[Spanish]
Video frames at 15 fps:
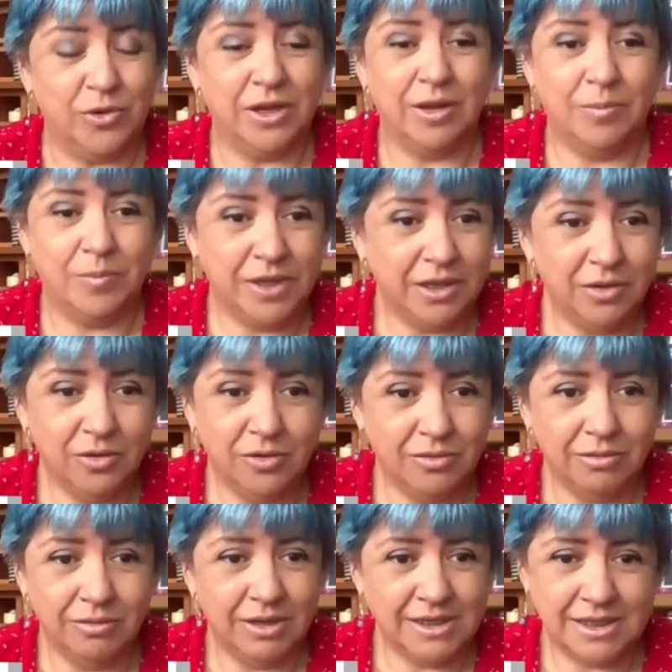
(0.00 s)
porque el PRI
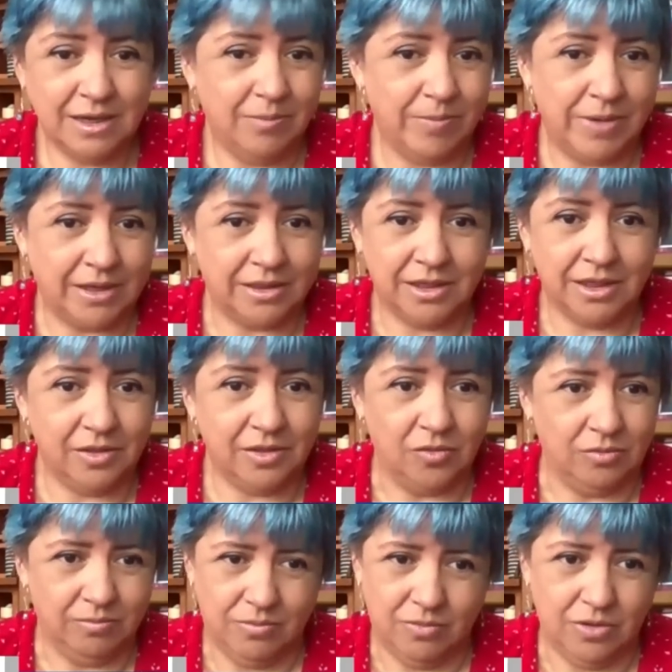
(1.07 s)
no es el
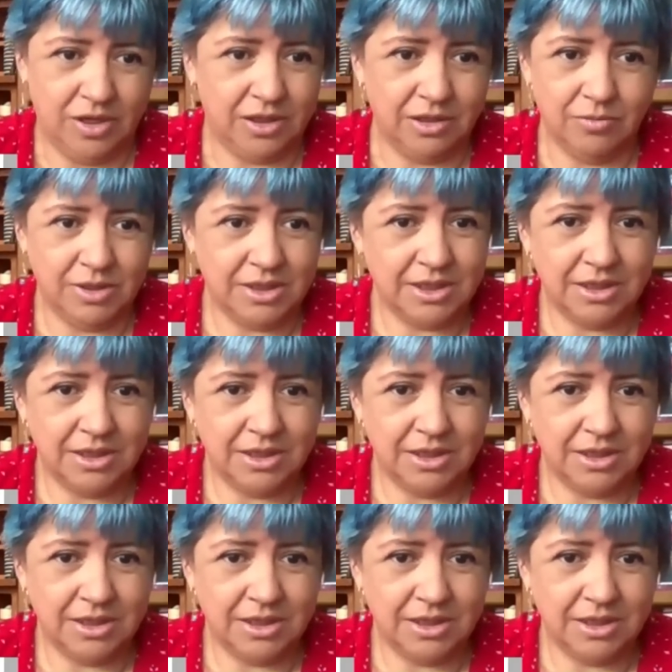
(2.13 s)
partido político,